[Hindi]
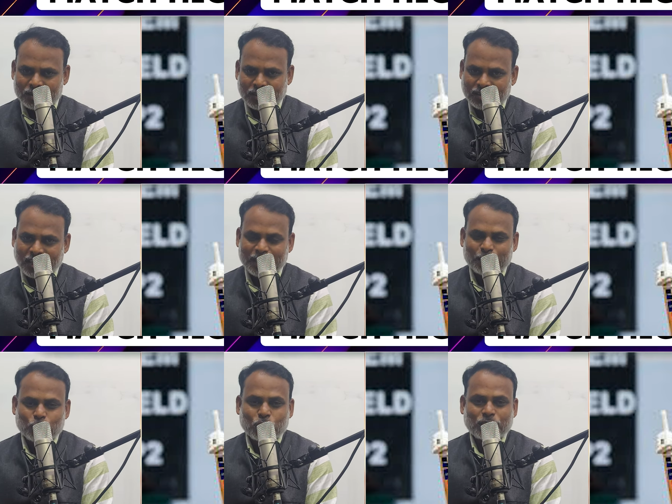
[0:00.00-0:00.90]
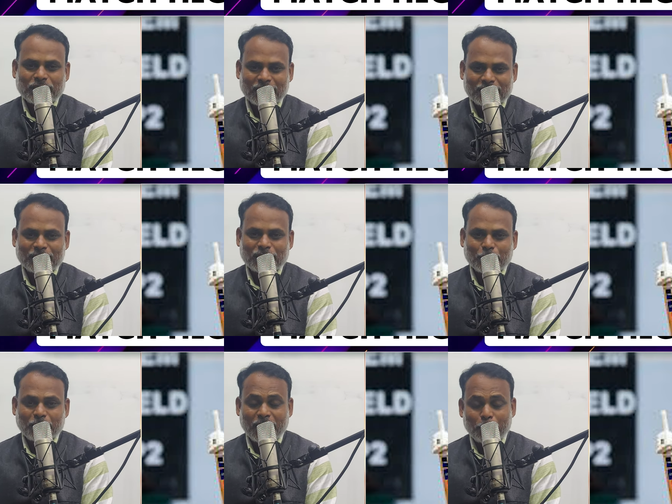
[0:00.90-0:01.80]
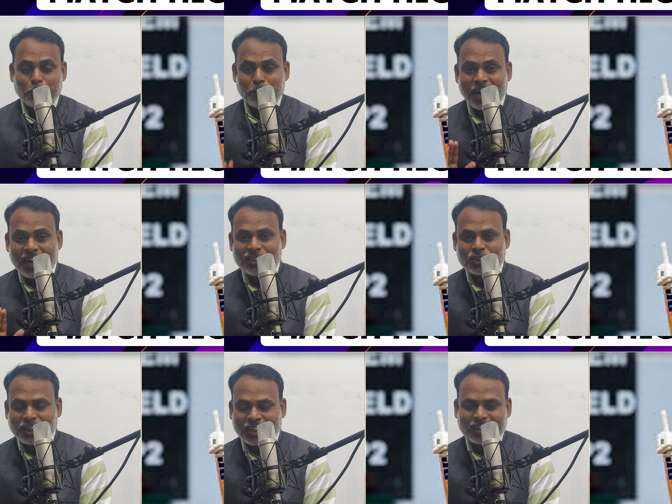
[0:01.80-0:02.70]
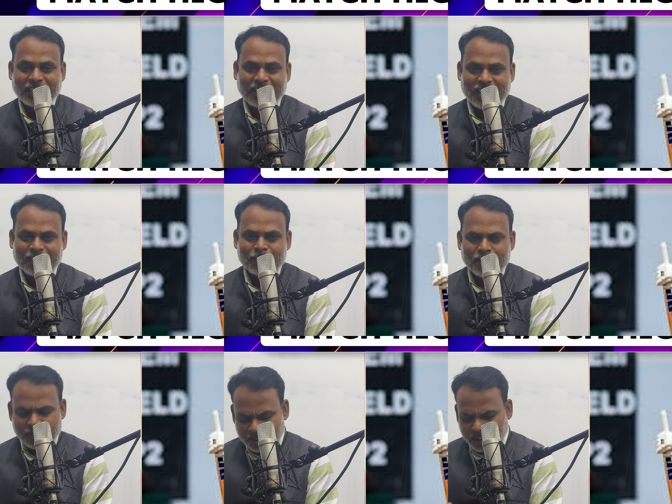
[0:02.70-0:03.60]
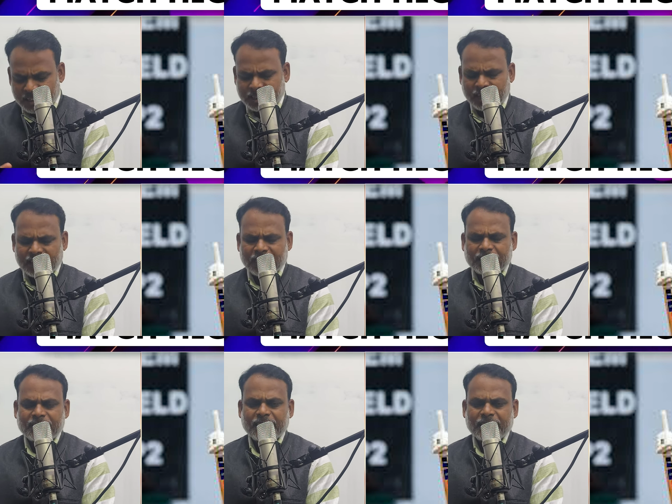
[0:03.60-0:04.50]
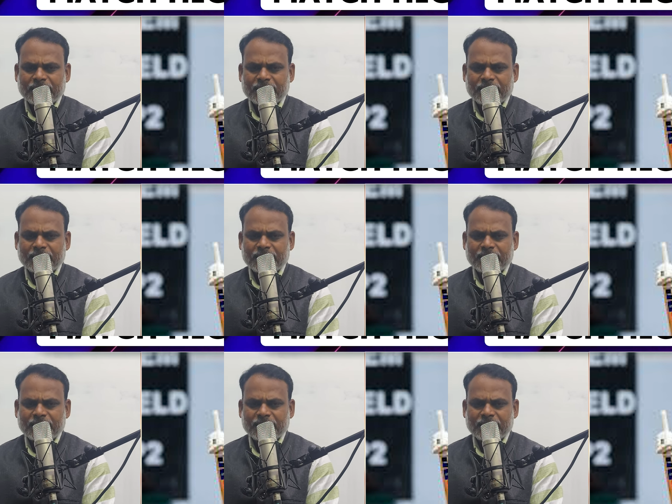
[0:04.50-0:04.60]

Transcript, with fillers: सत्रह गेंदों से छत्तीस रन बनाए पांच छक्के लगाए ऐसा लग रहा था कि एक